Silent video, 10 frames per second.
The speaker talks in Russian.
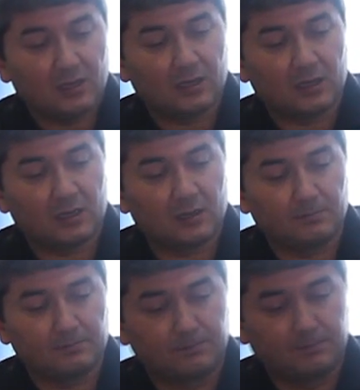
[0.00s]

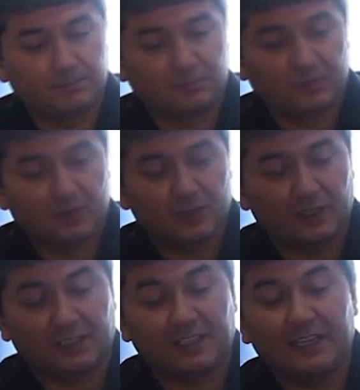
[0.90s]
А,
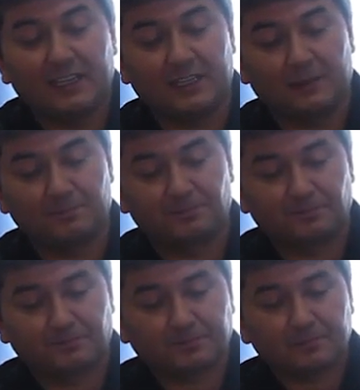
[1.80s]
Елена.
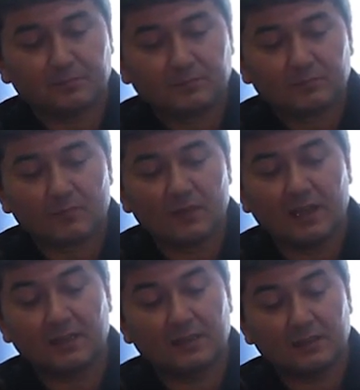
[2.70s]

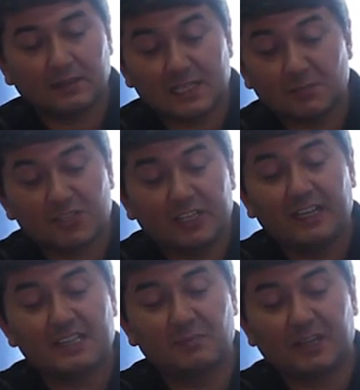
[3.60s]
Госпожа
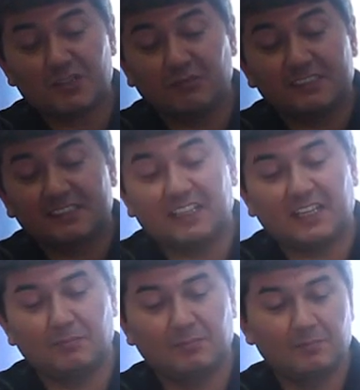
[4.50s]
Елена, спрашивает из
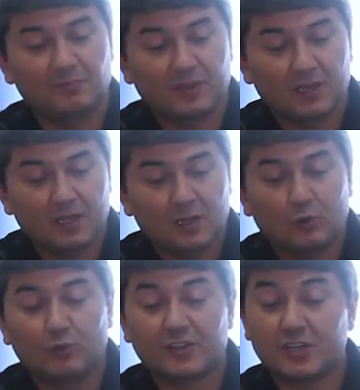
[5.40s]
Крым.
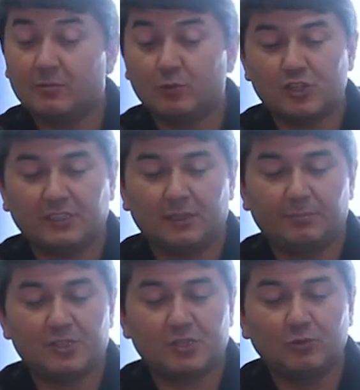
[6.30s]
Уважаемый учитель,
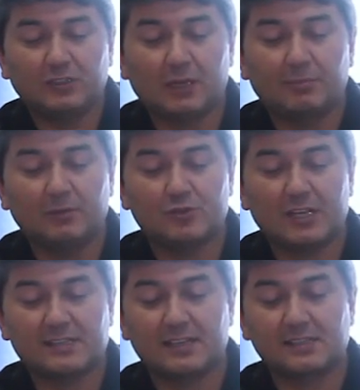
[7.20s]
почему так
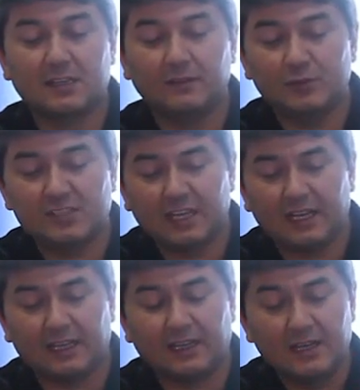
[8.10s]
получается, я ставлю
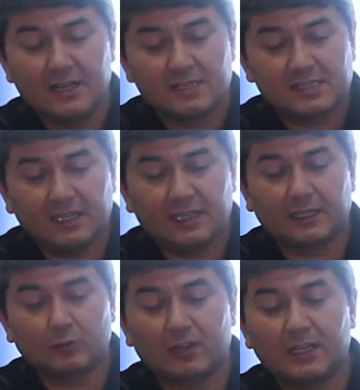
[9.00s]
цели, цели,
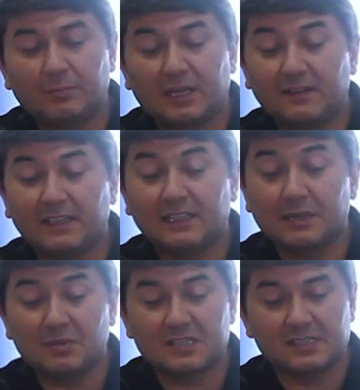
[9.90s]
которые направлены
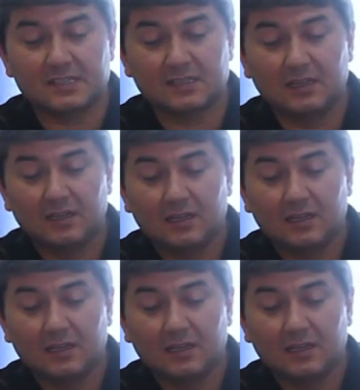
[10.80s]
на бизнес,